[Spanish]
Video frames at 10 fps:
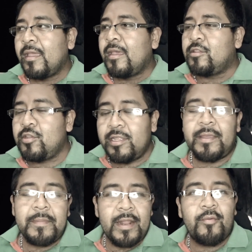Entonces yo le
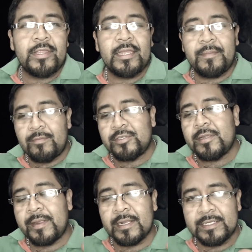dije, mira, aguanta, vamos
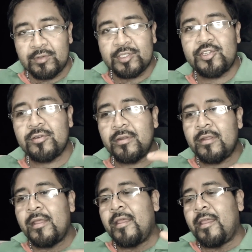a ver la situación.
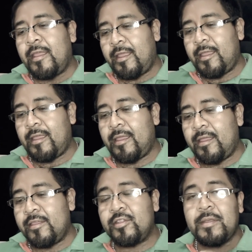
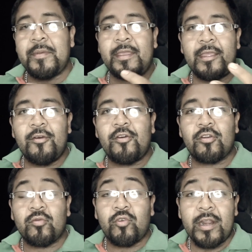Eh, yo también quiero
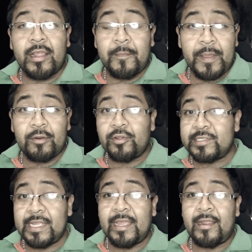corroborar que el perro
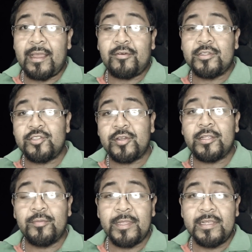esté en la condición
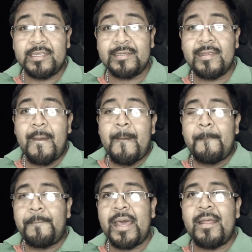que tú me dices
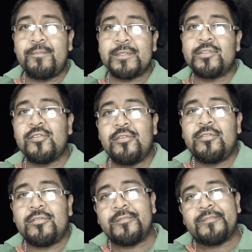para, pues,
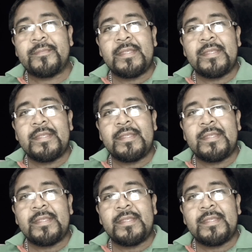no